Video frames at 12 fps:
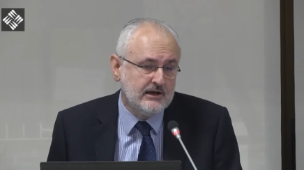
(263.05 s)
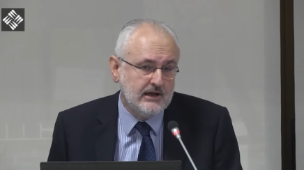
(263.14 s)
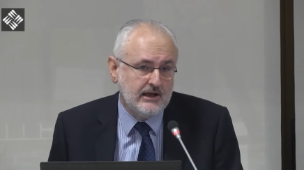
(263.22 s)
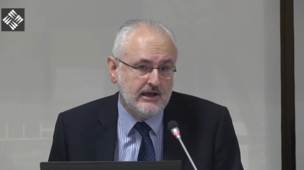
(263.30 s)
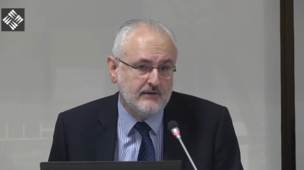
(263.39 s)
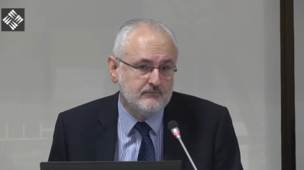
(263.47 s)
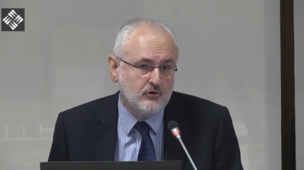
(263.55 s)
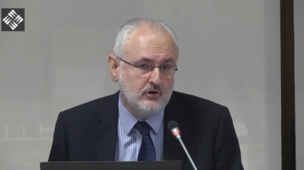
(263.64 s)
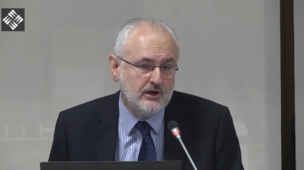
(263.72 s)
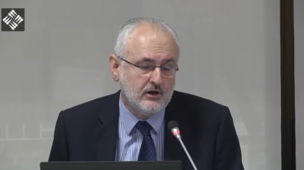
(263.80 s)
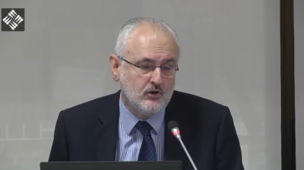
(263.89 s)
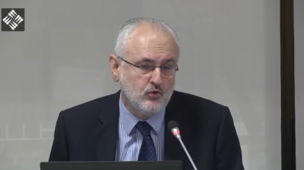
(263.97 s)
eh,
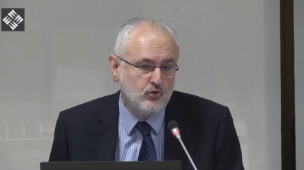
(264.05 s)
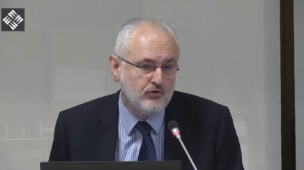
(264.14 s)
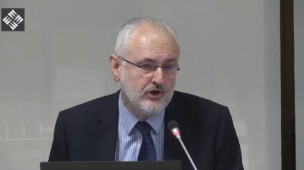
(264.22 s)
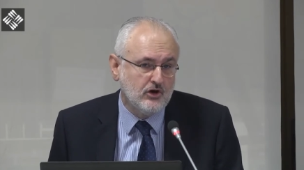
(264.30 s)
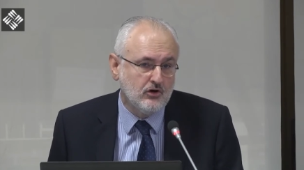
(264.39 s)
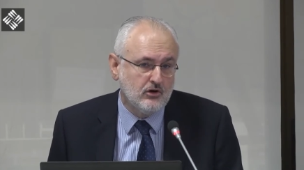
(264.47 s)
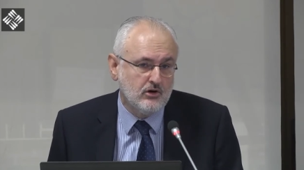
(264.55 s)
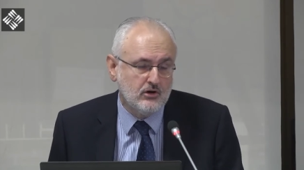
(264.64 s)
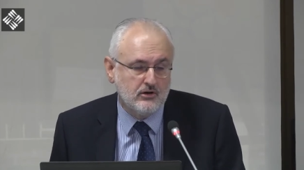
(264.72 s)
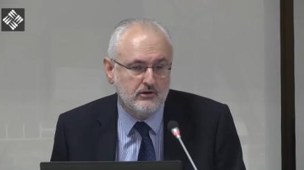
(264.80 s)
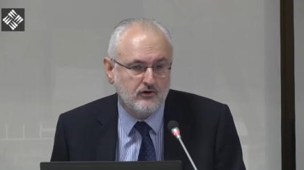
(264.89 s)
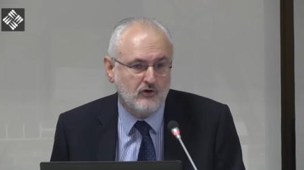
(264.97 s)
eh,
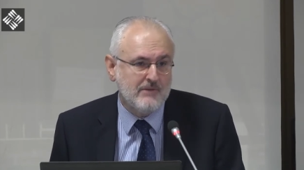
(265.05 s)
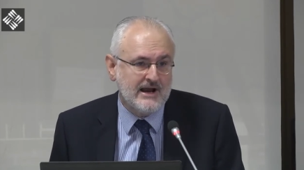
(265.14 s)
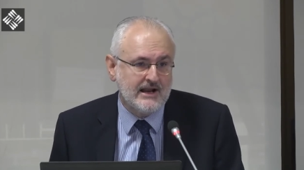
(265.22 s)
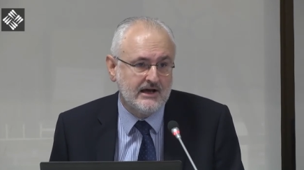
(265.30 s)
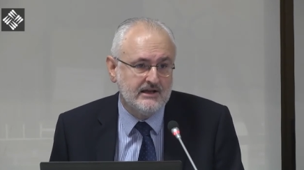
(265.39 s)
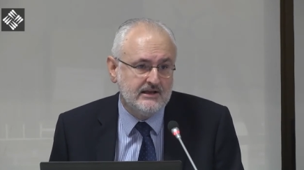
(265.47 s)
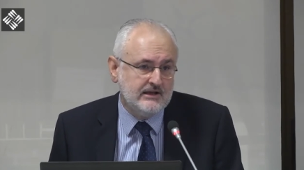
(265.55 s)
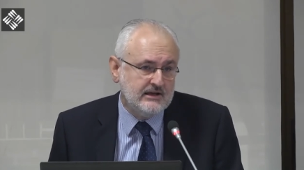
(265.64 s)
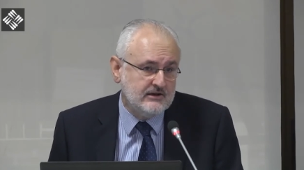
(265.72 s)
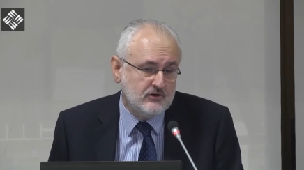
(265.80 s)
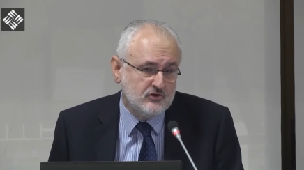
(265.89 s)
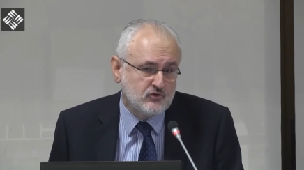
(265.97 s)
judeo-romana
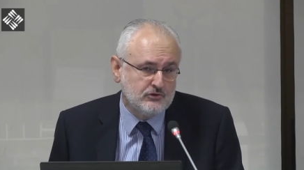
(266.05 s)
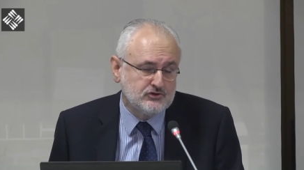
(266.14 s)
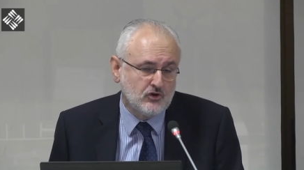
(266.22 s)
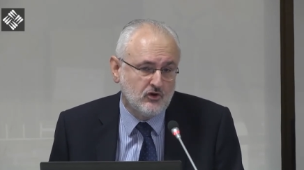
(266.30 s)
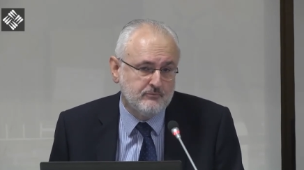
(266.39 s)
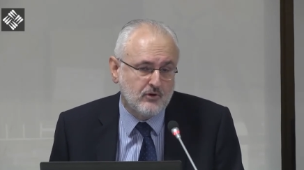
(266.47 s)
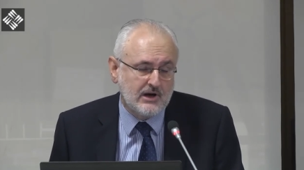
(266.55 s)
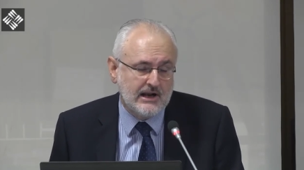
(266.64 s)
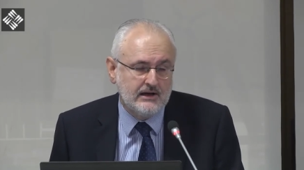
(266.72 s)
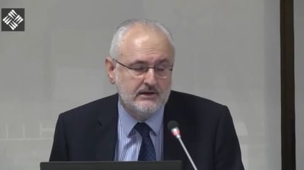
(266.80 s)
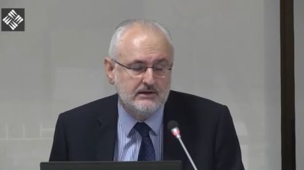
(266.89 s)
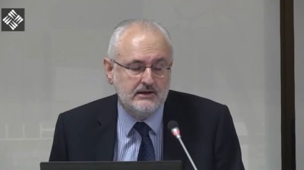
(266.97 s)
y, sobre todo por
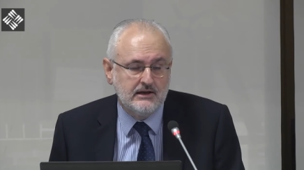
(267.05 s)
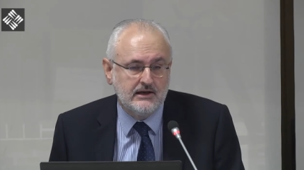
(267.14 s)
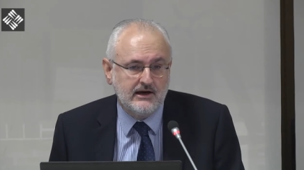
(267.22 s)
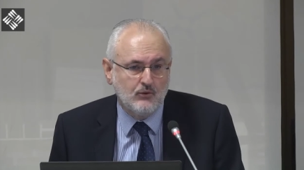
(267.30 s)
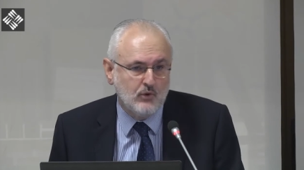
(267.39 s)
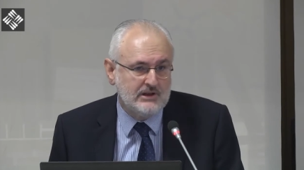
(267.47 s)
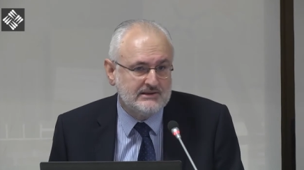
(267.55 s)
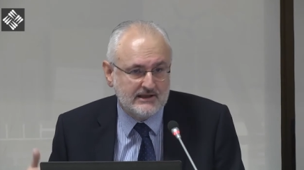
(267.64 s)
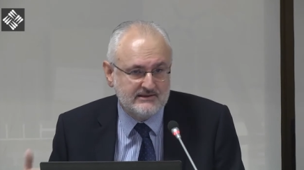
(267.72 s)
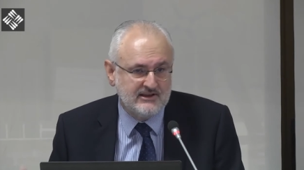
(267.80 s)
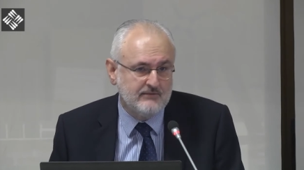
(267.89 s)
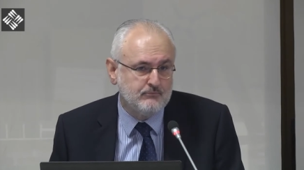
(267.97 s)
la eh,
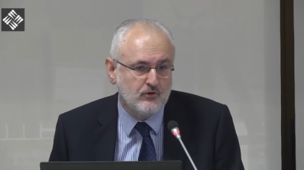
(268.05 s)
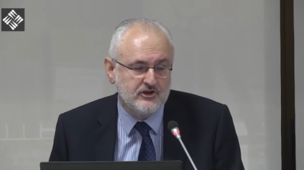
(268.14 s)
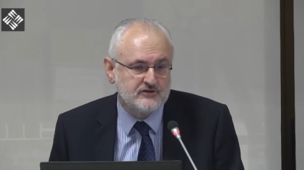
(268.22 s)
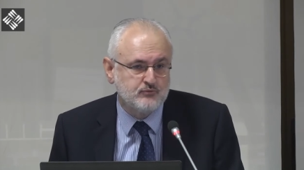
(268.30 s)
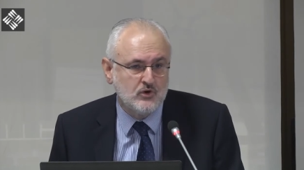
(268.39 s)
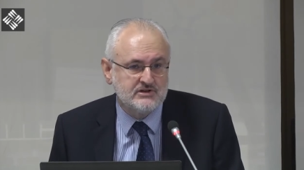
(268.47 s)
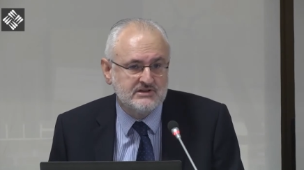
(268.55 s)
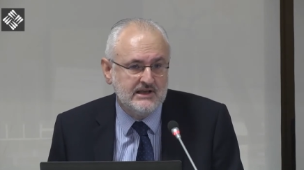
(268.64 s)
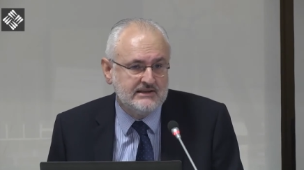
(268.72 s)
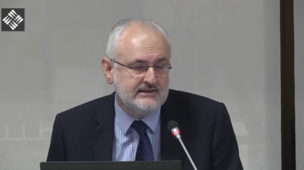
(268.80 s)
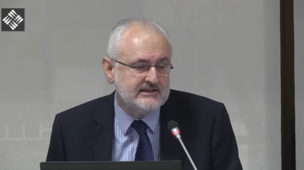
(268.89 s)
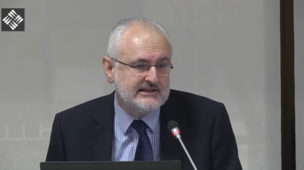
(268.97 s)
revuelta tiempo después
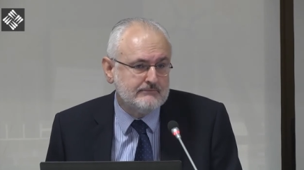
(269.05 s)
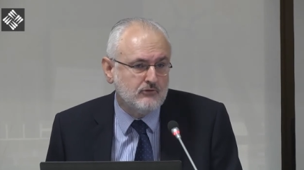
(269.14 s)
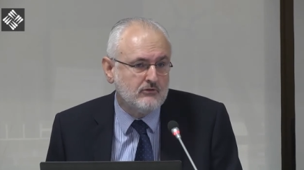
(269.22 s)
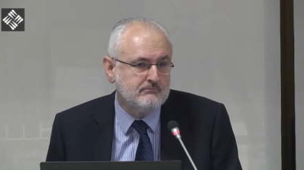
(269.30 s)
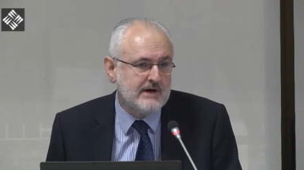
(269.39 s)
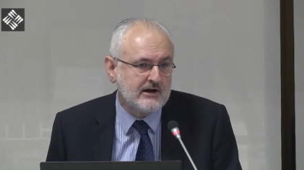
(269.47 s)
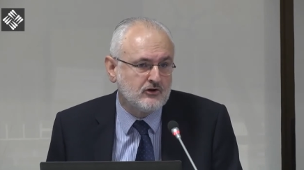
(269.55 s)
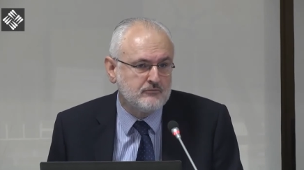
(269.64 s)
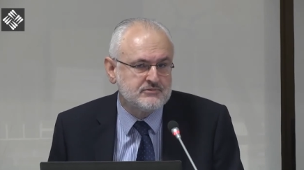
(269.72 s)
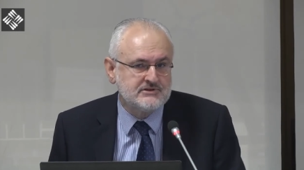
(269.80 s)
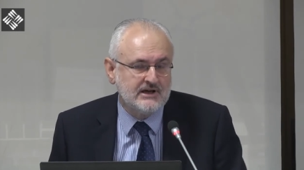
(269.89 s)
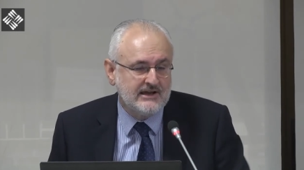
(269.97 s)
de Simón Bar
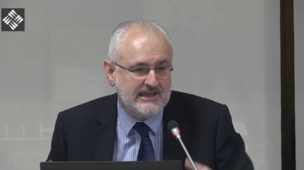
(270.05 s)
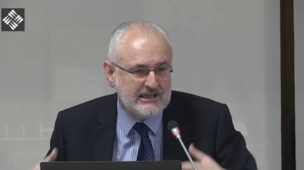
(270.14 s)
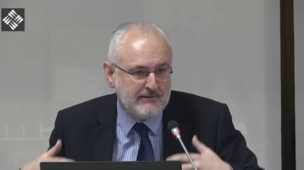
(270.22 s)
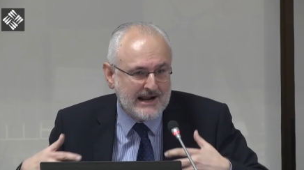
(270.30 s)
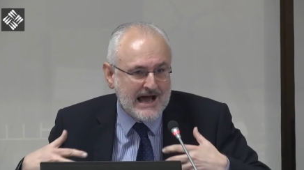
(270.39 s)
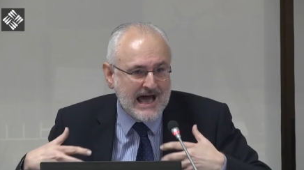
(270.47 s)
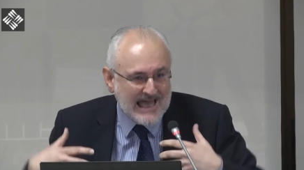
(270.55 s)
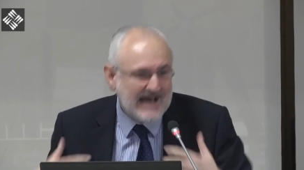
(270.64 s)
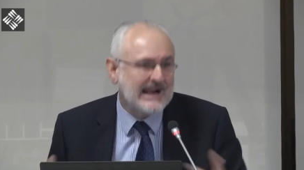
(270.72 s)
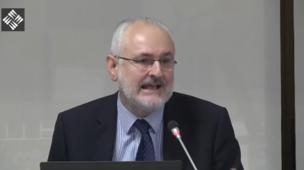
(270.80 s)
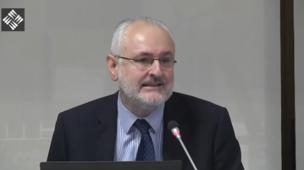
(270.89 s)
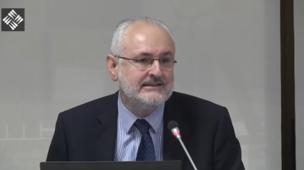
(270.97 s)
que llevará a
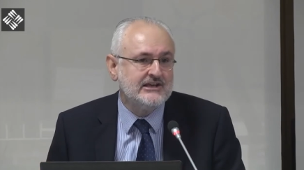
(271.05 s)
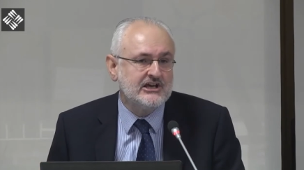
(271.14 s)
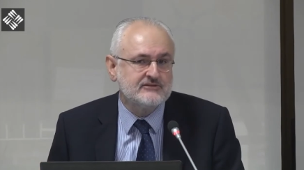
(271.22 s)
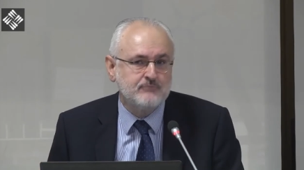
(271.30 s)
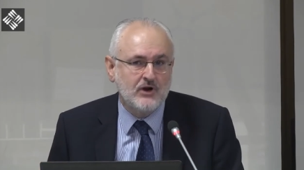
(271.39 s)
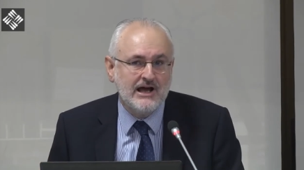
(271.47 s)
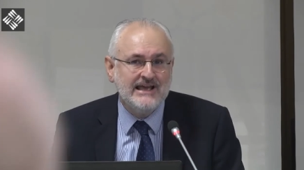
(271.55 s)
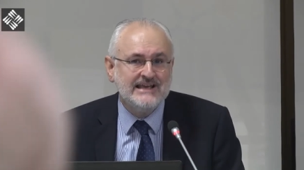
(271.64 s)
la gran diáspora,